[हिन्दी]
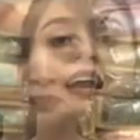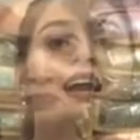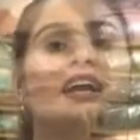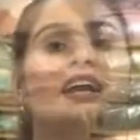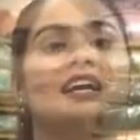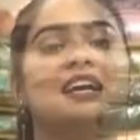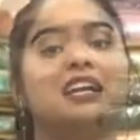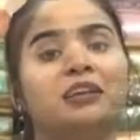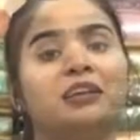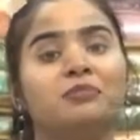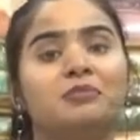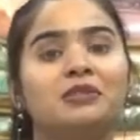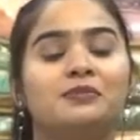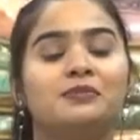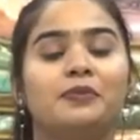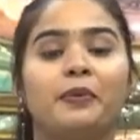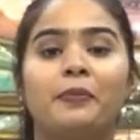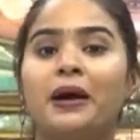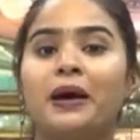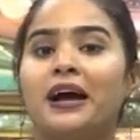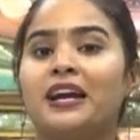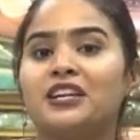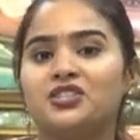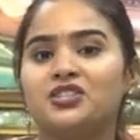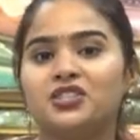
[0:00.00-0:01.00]
अगर हम इसमें
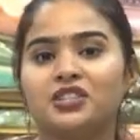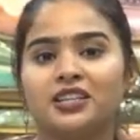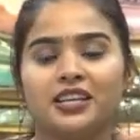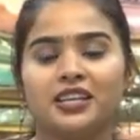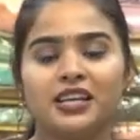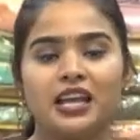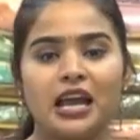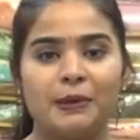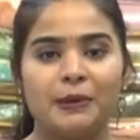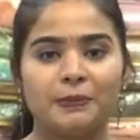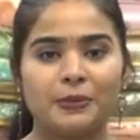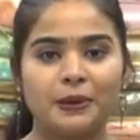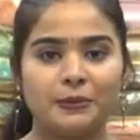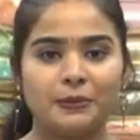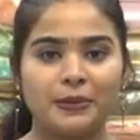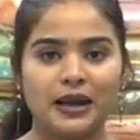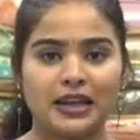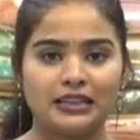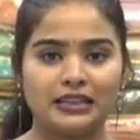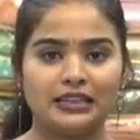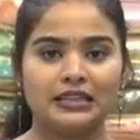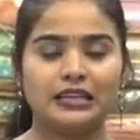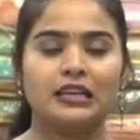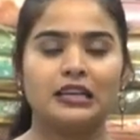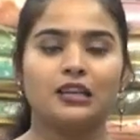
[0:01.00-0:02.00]
मार्जिन की यहाँ पर
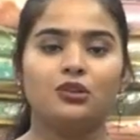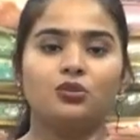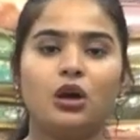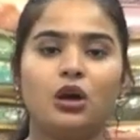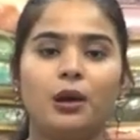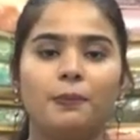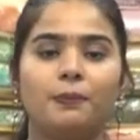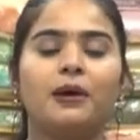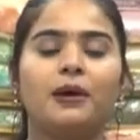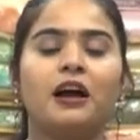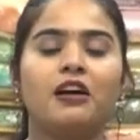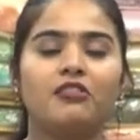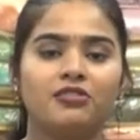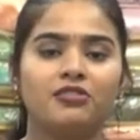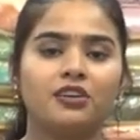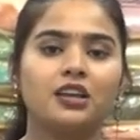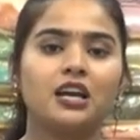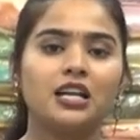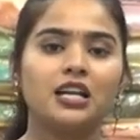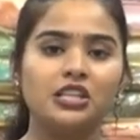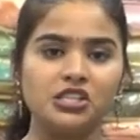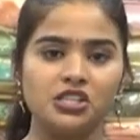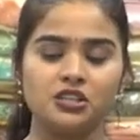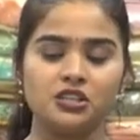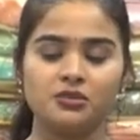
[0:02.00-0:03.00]
बात करें तो आप काफ़ी
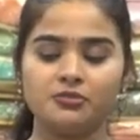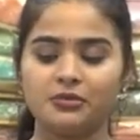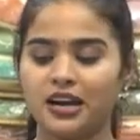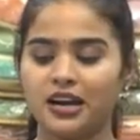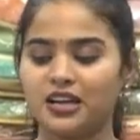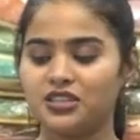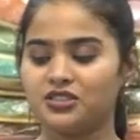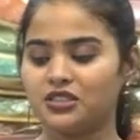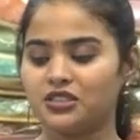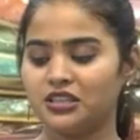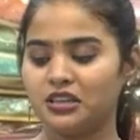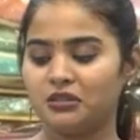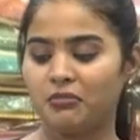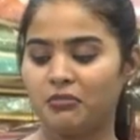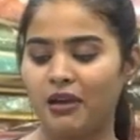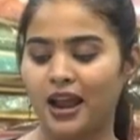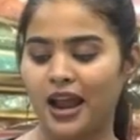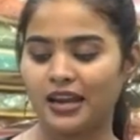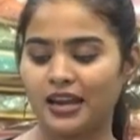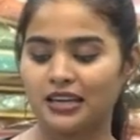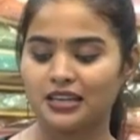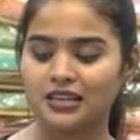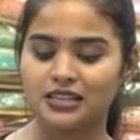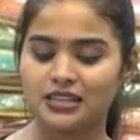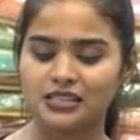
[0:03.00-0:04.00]
अच्छी मार्जिन इनमें
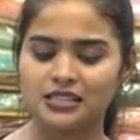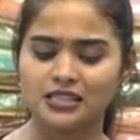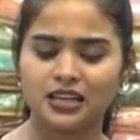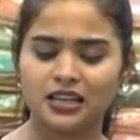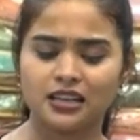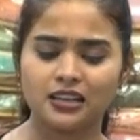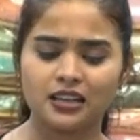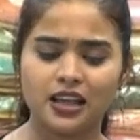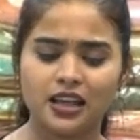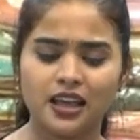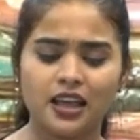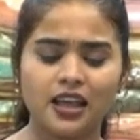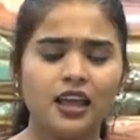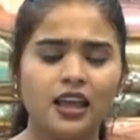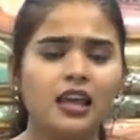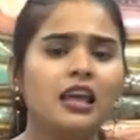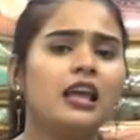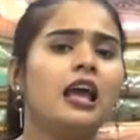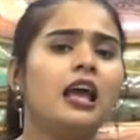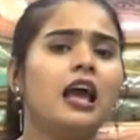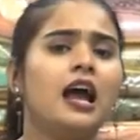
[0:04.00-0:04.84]
ऐड कर सकते हैं